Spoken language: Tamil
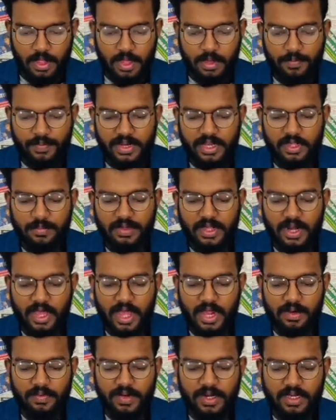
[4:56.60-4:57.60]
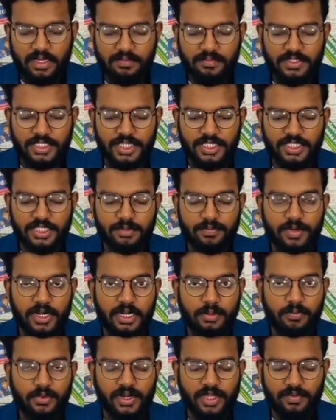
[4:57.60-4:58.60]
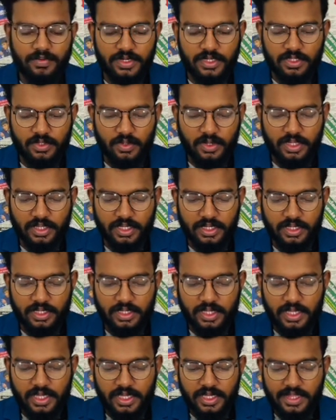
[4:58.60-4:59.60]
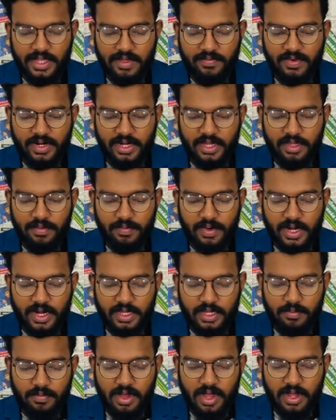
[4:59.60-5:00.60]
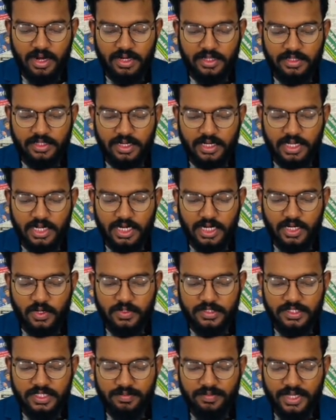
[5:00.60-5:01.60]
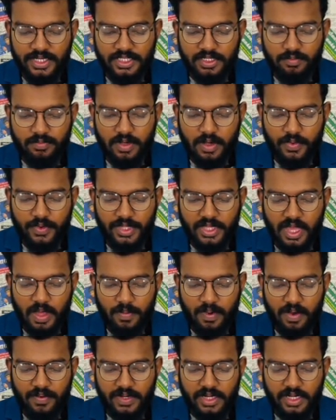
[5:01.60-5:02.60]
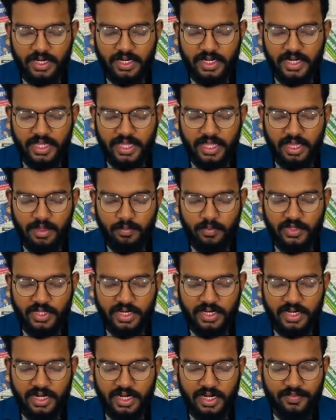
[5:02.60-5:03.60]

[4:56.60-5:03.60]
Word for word: பிரதமர் அலுவலகம் நேற்று பணிப்புரை விடுத்துள்ளது இதேவேளை வடக்கு மாகாணத்தில் கிளிநொச்சி மற்றும் பவுனியா மாவட்டங்களிலேயே முதற்கட்ட